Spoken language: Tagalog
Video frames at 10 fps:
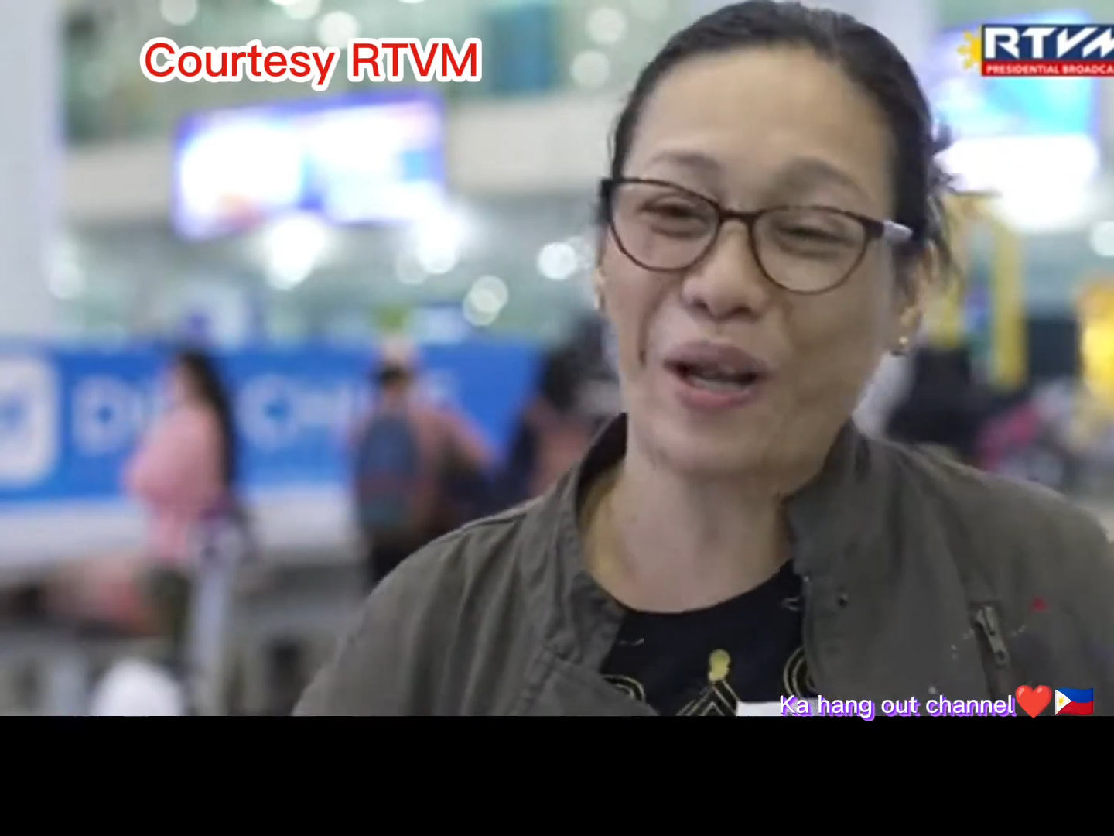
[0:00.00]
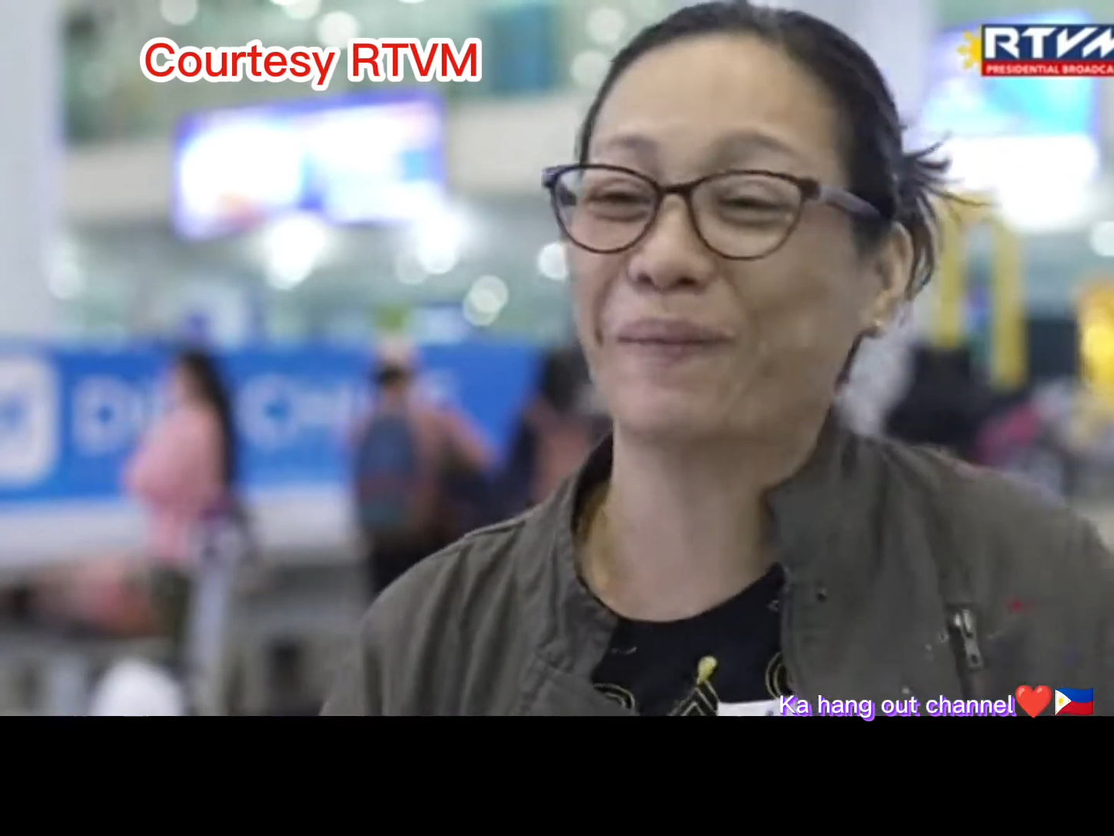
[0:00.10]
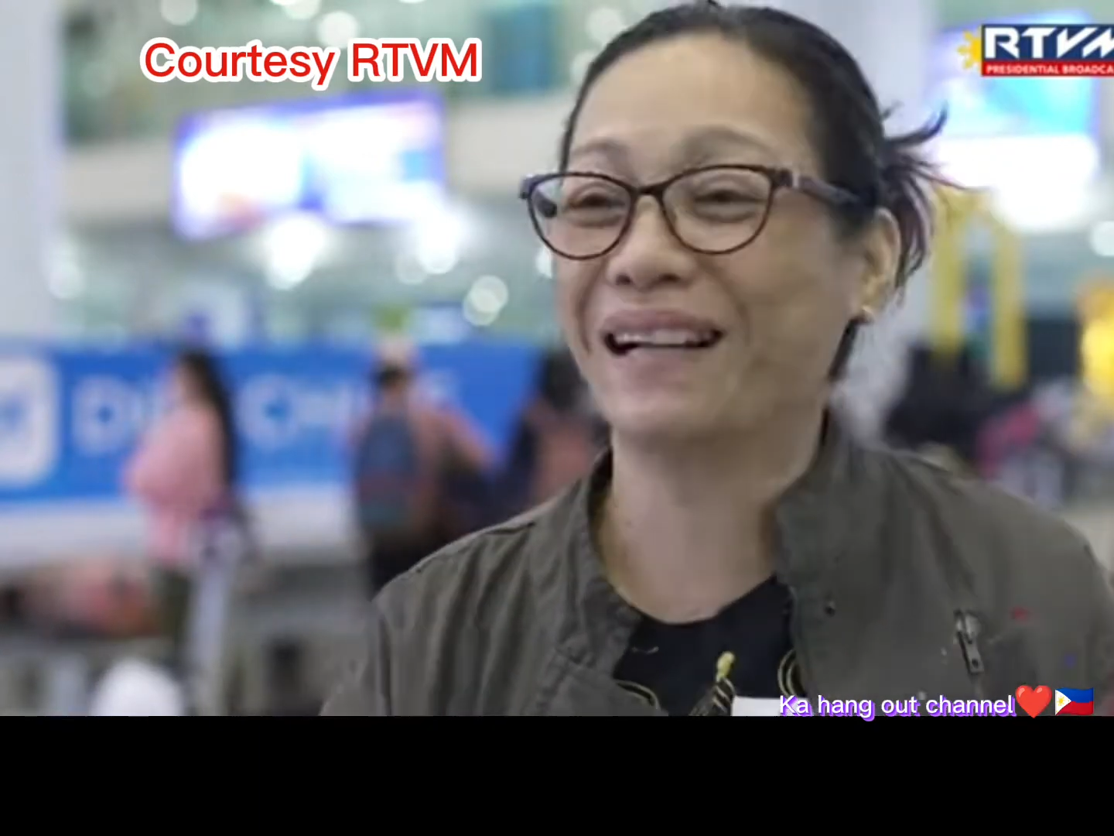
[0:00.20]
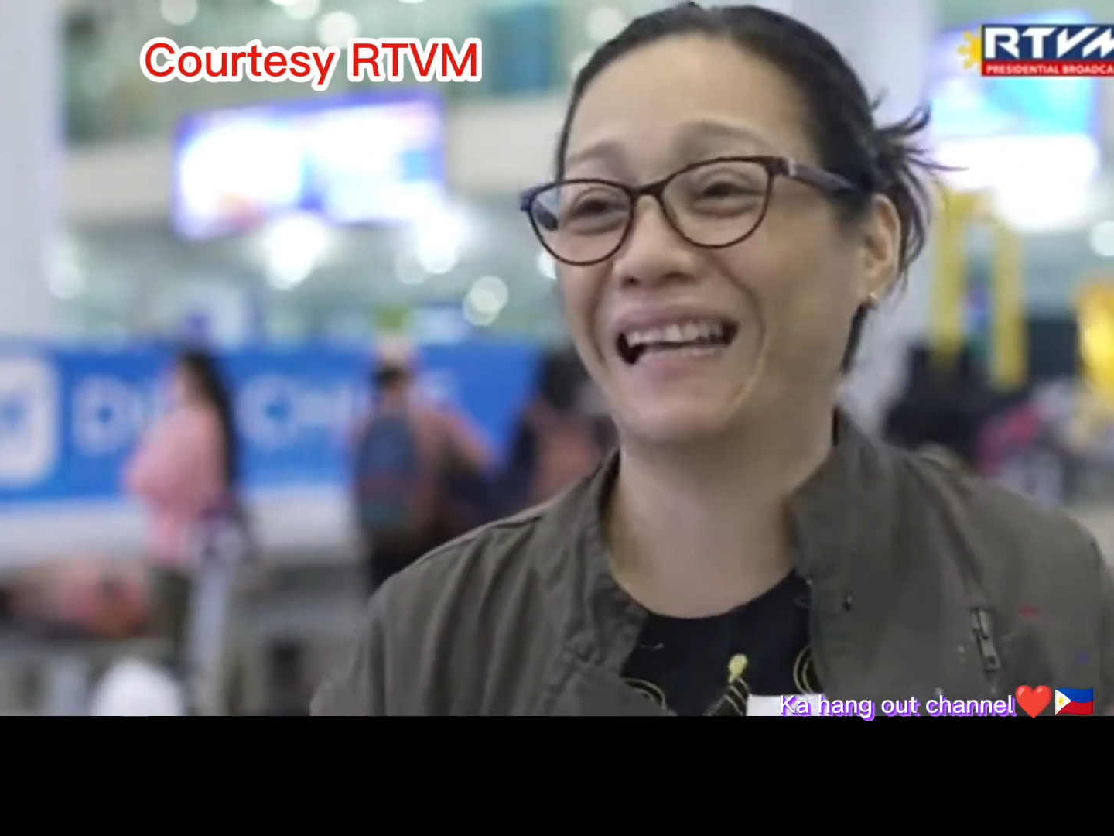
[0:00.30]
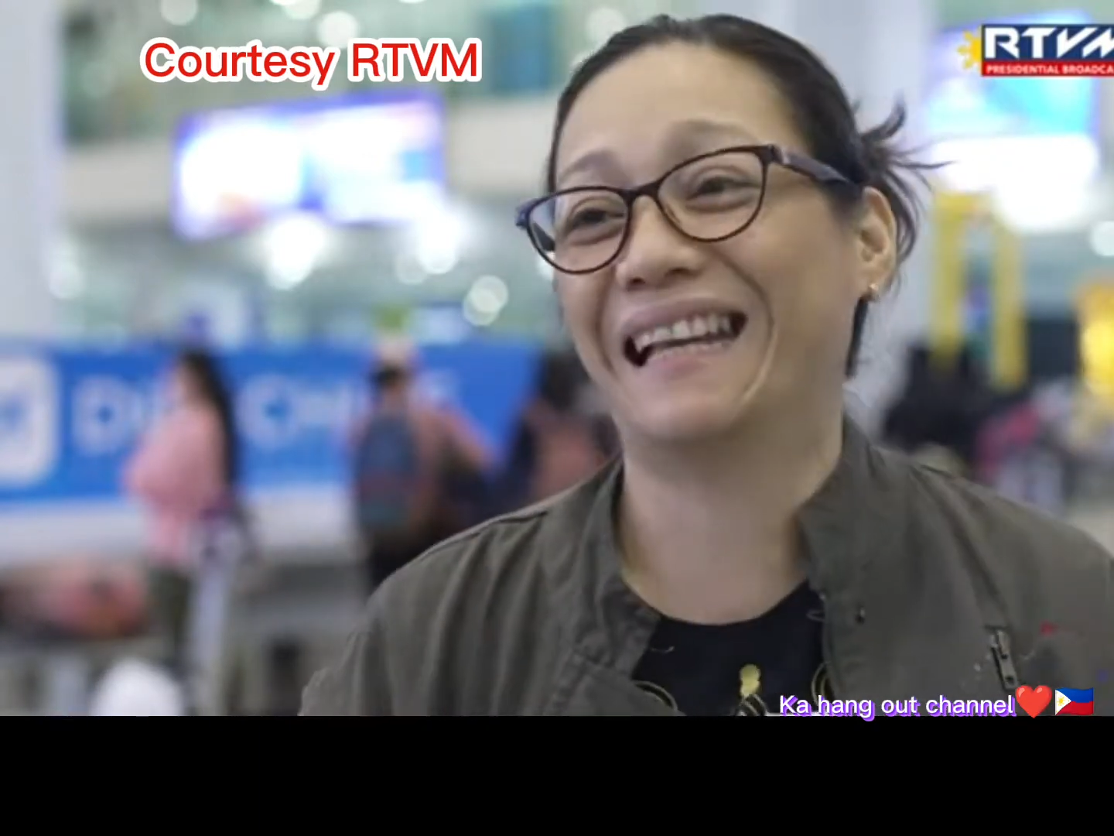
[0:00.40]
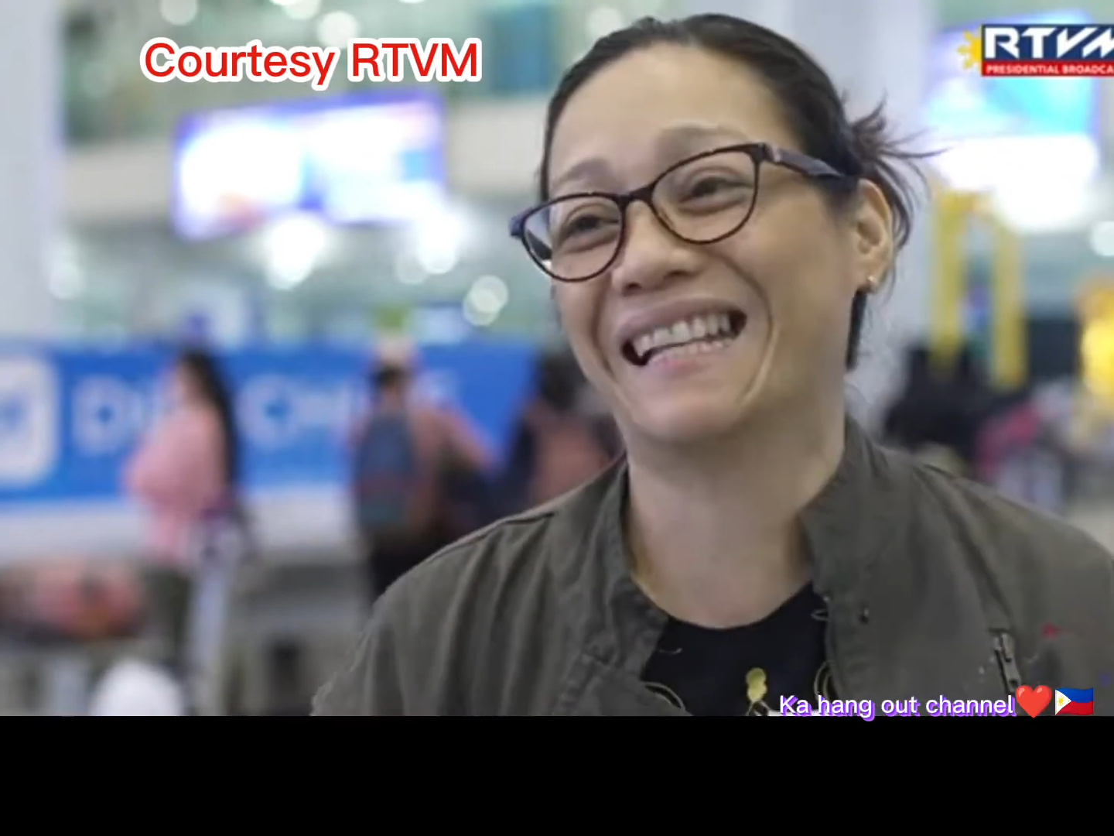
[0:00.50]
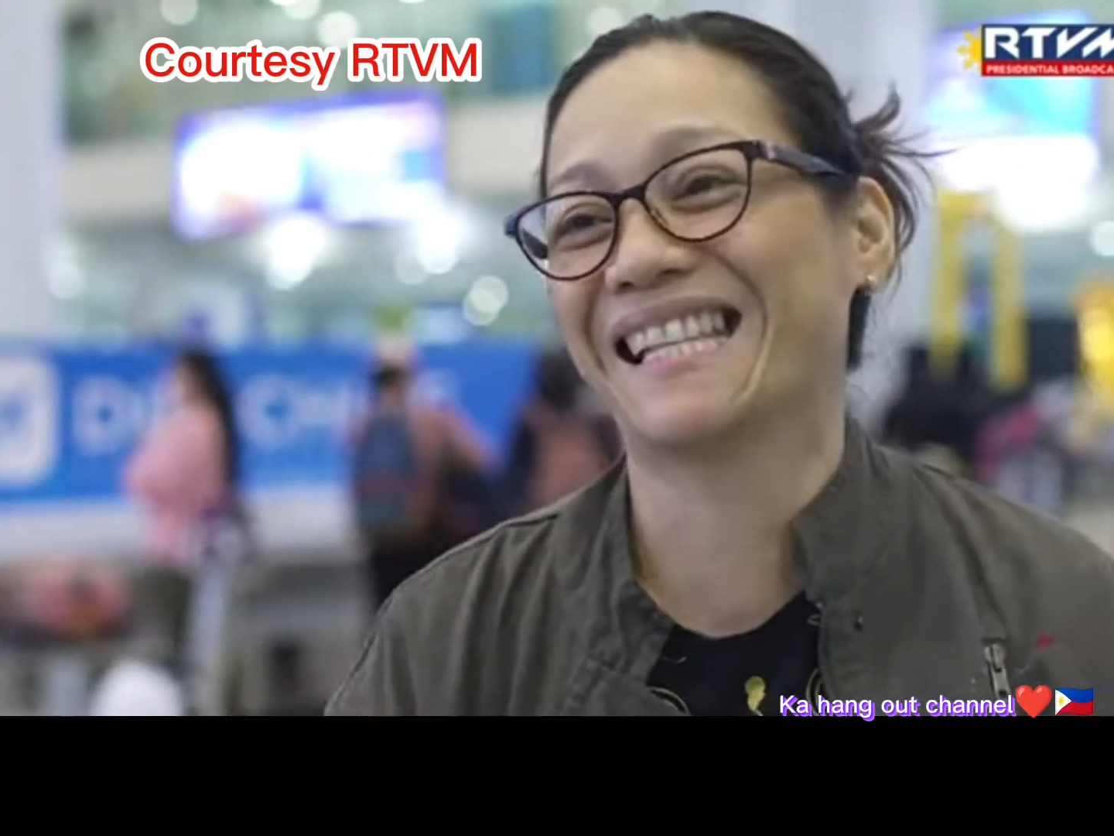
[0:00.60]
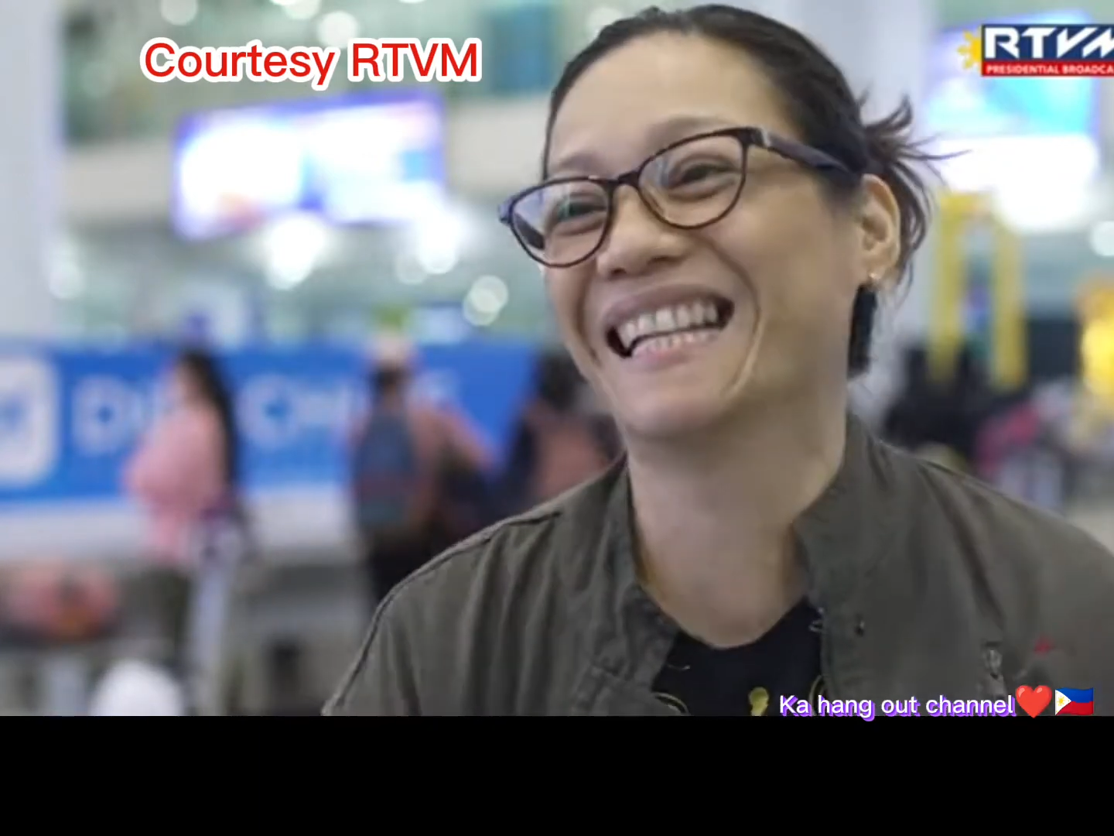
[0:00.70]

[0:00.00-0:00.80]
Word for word: nang mag-alis.